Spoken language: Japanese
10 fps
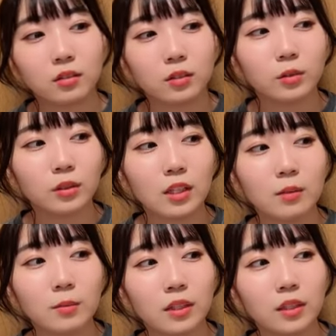4点
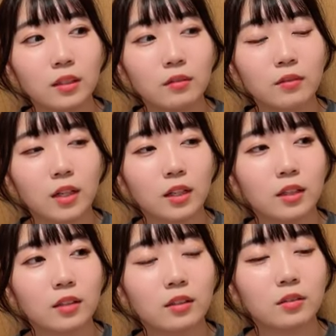目
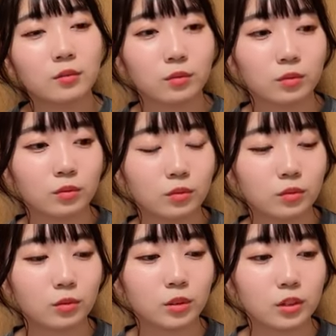は
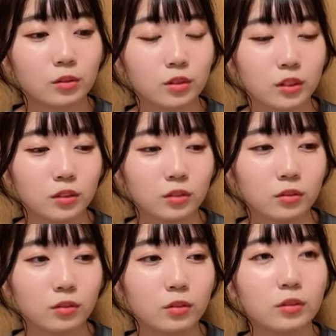どっちの選手
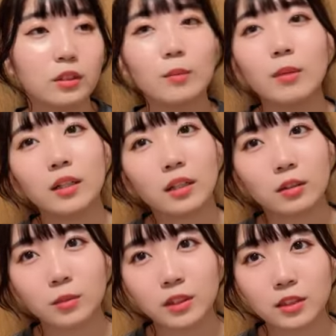4点目が中
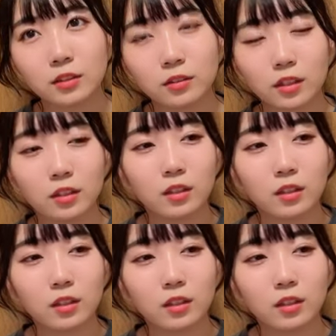村選手か。